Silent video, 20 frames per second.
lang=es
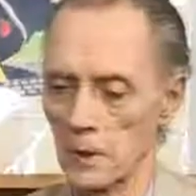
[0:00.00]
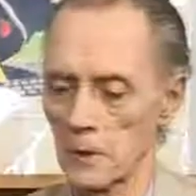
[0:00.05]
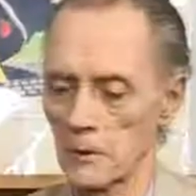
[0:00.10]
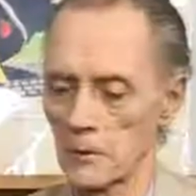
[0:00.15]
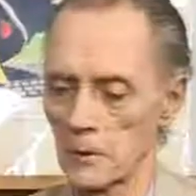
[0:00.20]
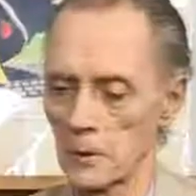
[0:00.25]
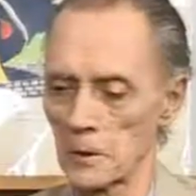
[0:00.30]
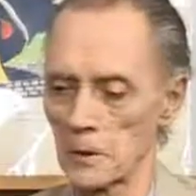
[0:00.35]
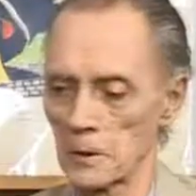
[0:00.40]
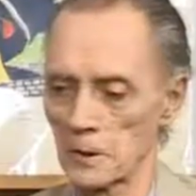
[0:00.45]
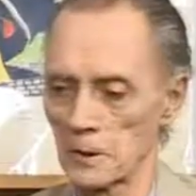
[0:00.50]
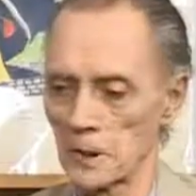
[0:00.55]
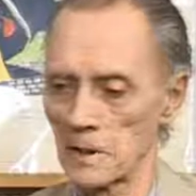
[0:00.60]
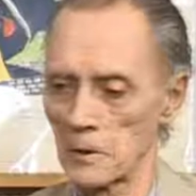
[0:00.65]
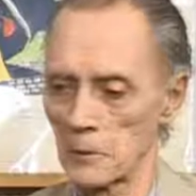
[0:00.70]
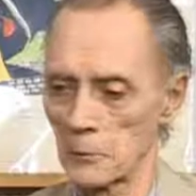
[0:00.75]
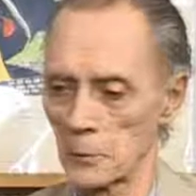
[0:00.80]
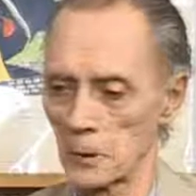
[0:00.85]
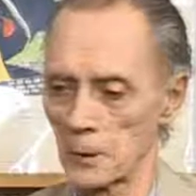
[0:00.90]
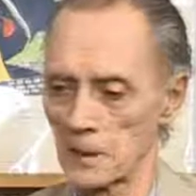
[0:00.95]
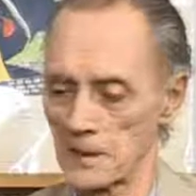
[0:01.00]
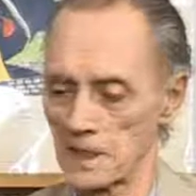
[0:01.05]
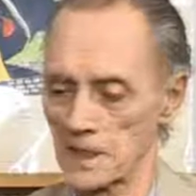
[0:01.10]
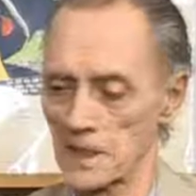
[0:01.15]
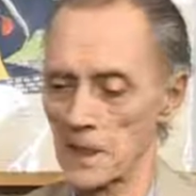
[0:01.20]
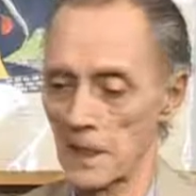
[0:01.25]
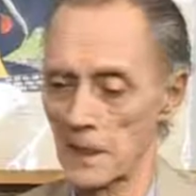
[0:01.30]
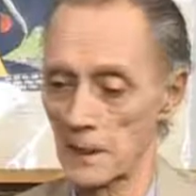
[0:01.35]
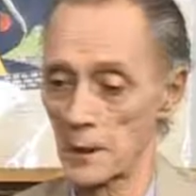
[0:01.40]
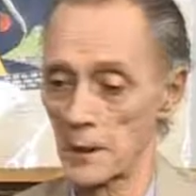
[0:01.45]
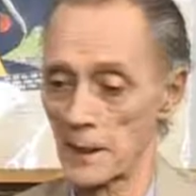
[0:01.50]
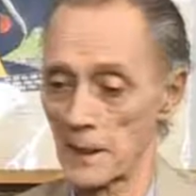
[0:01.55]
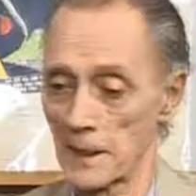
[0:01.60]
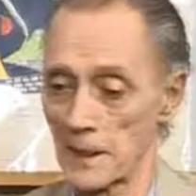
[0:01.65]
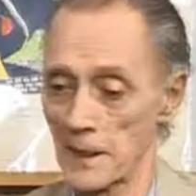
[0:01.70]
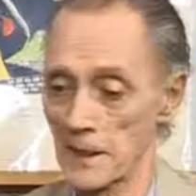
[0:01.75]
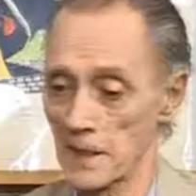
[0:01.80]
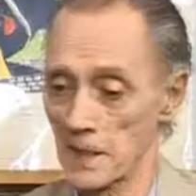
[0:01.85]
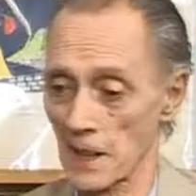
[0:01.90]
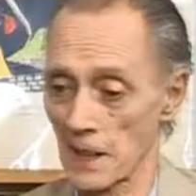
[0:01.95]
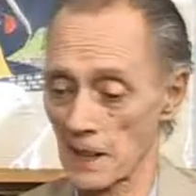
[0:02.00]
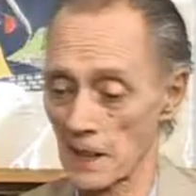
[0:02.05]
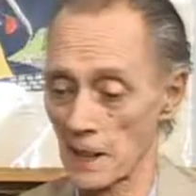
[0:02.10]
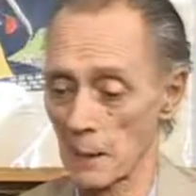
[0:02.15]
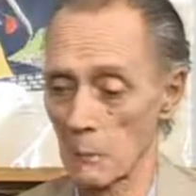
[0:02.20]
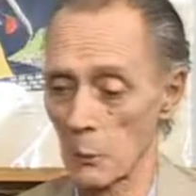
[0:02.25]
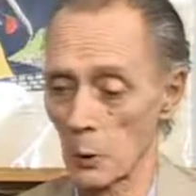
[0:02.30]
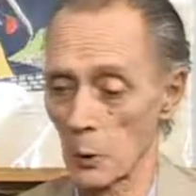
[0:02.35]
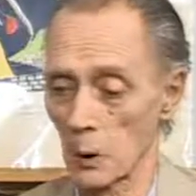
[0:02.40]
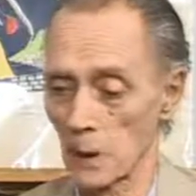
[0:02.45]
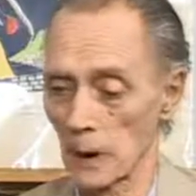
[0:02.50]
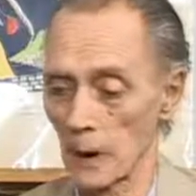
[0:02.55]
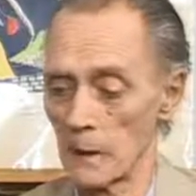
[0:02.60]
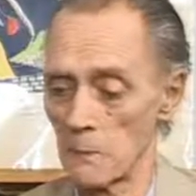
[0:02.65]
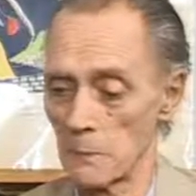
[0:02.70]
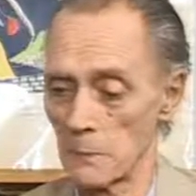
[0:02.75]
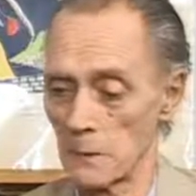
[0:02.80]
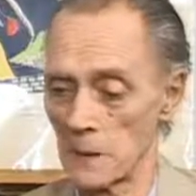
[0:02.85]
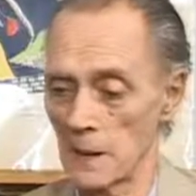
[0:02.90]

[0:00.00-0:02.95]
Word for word: que influenciaron en esa época,